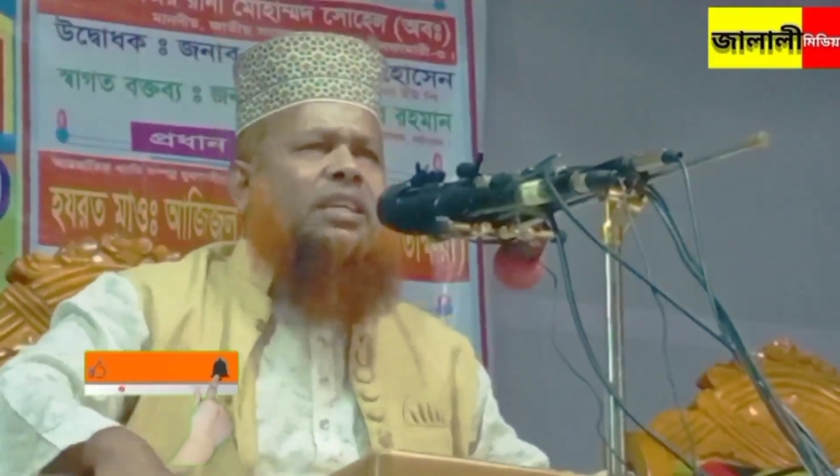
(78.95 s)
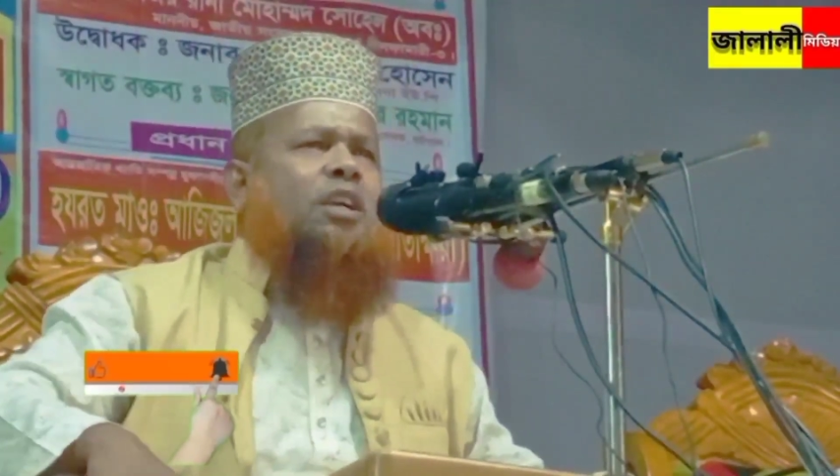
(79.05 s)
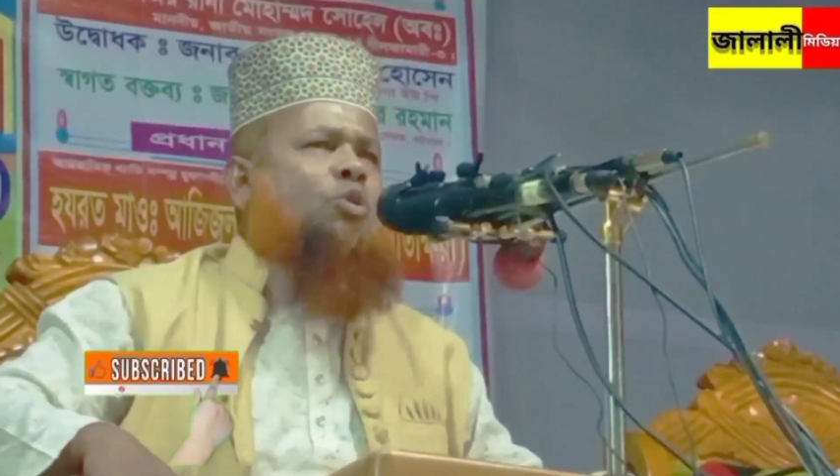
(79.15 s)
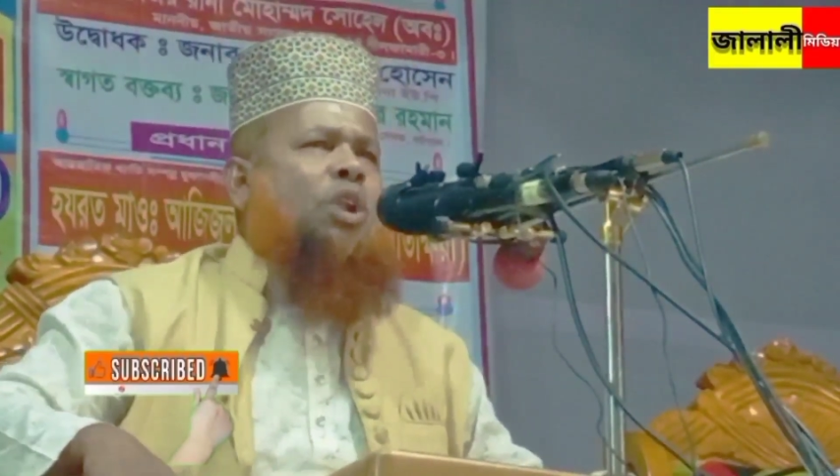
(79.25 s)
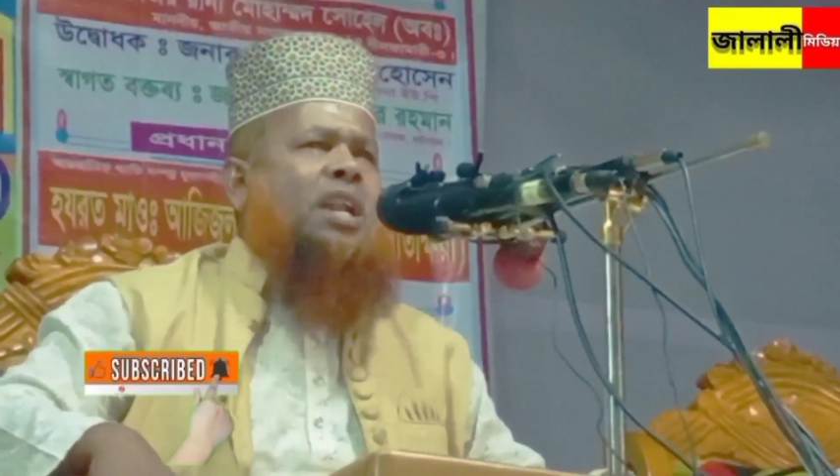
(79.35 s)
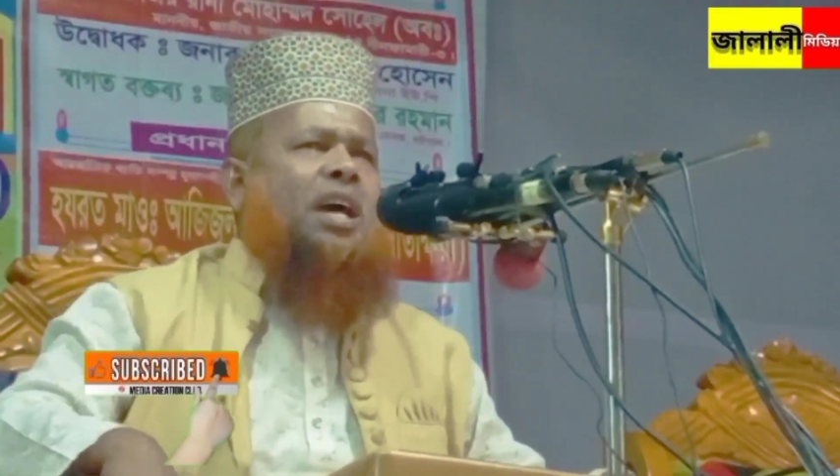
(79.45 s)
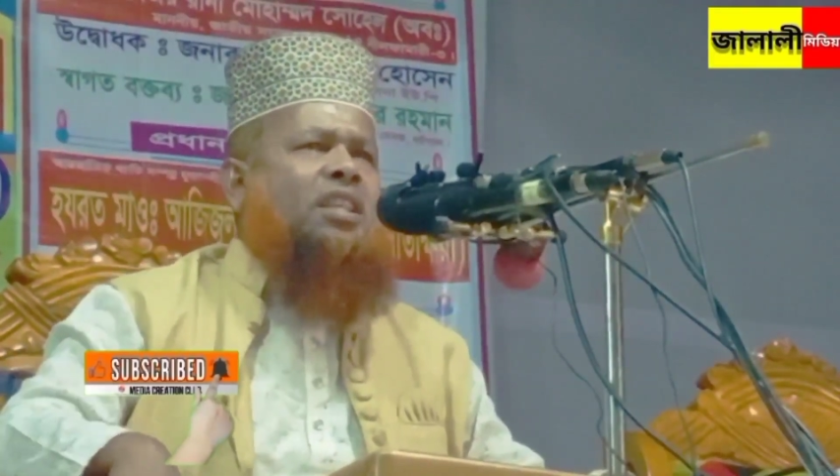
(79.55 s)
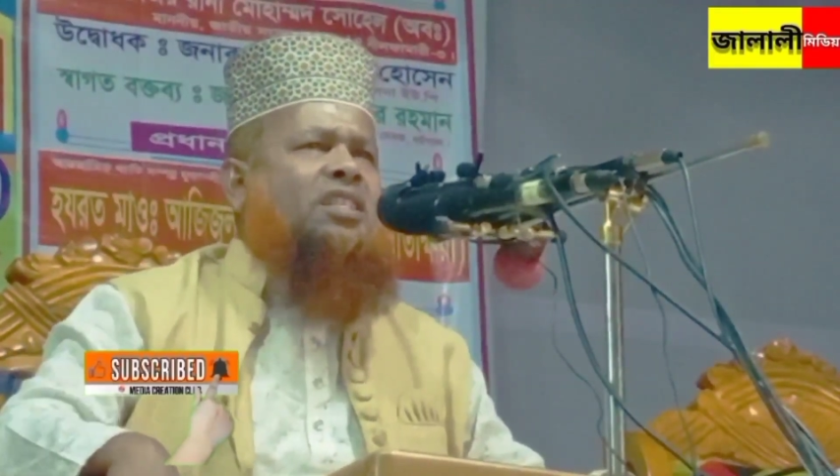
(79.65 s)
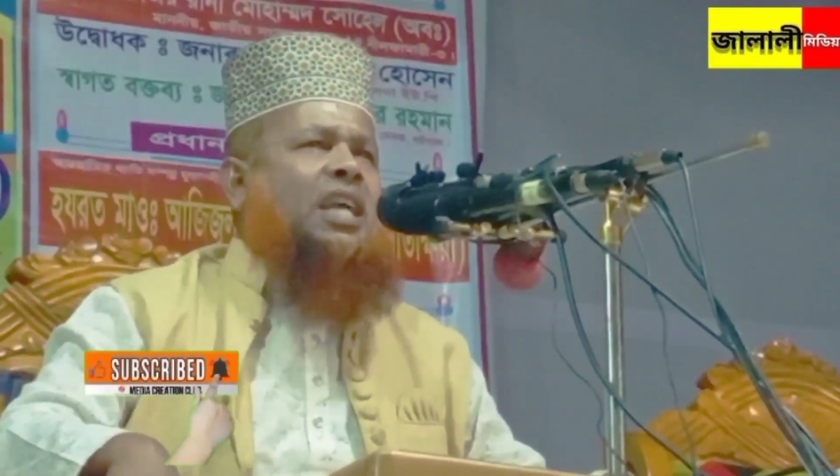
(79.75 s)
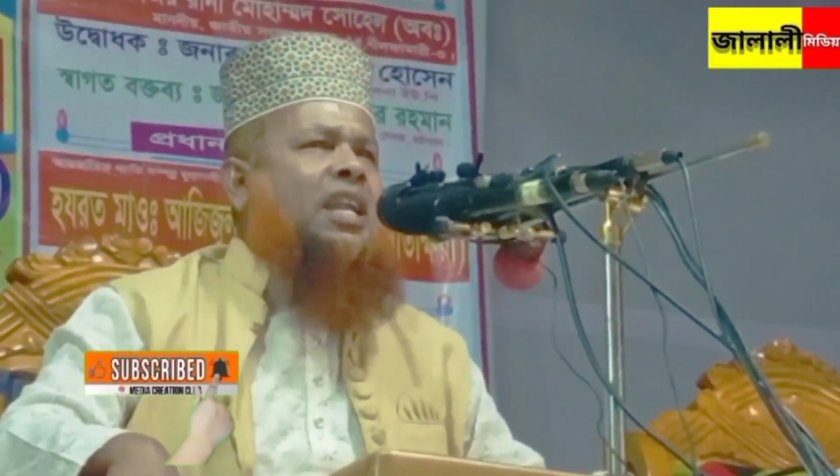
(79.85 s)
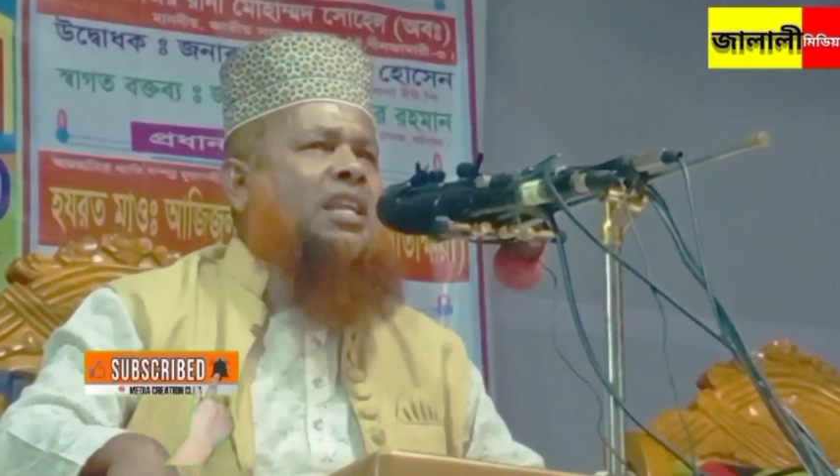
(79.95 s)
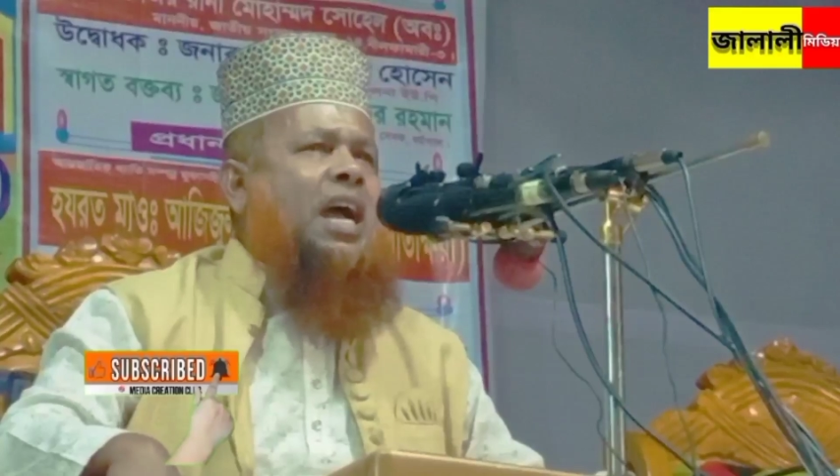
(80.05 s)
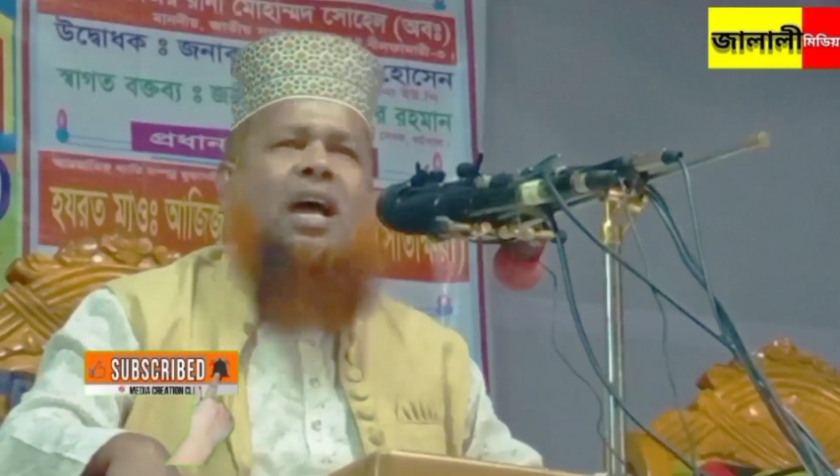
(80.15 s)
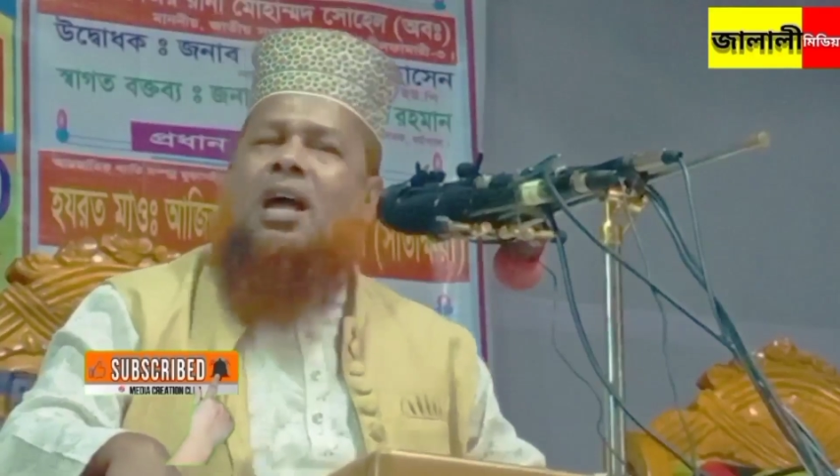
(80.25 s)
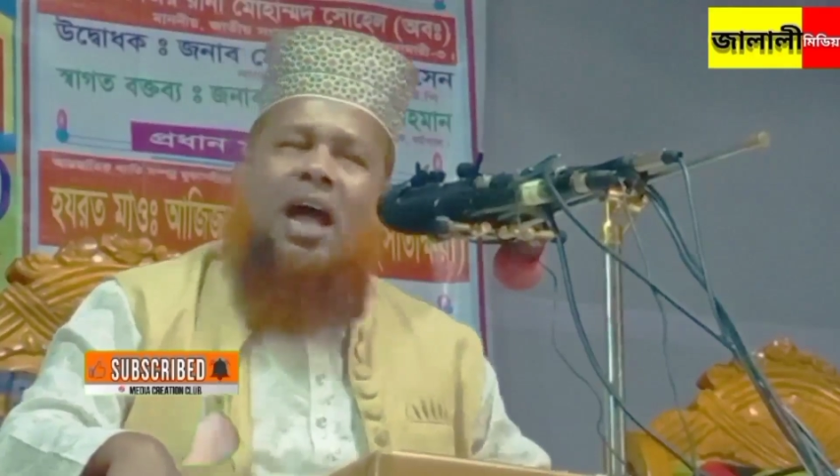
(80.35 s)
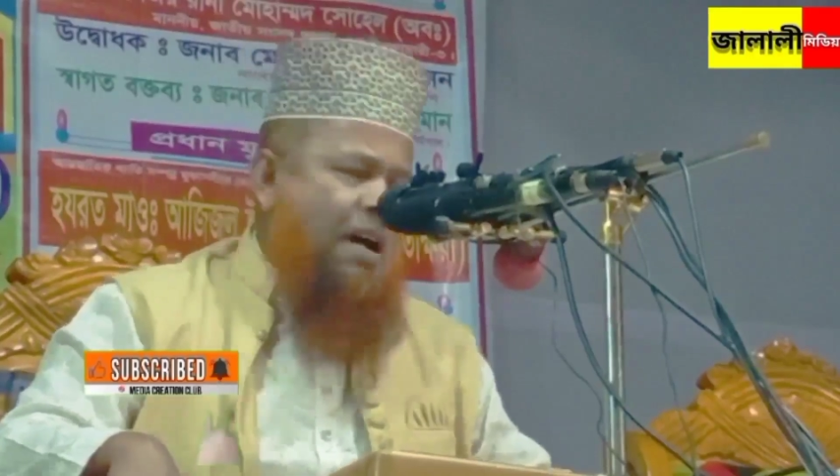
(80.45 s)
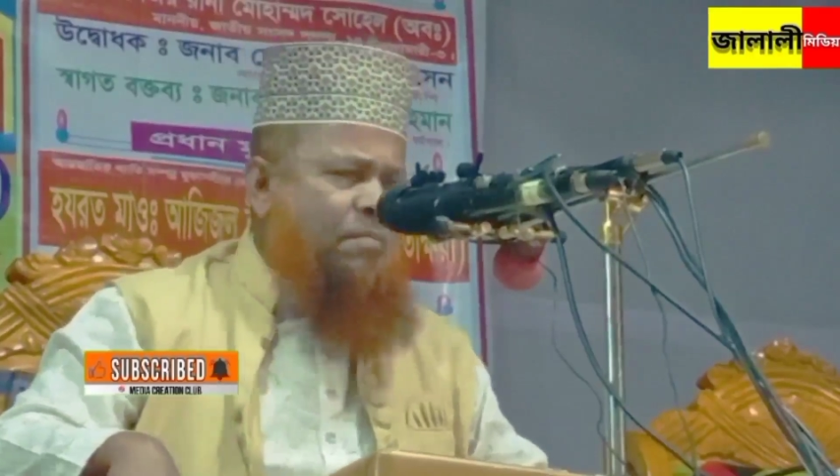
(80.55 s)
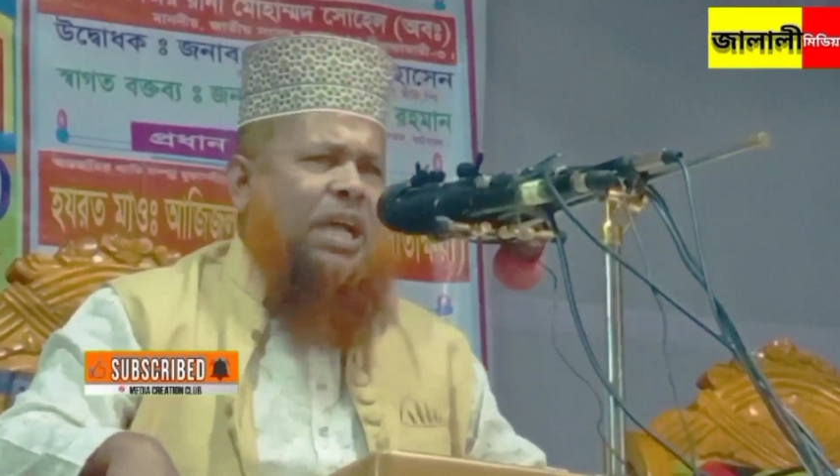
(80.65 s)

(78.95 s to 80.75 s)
আমরা কি কোরআন হাদিস জানি না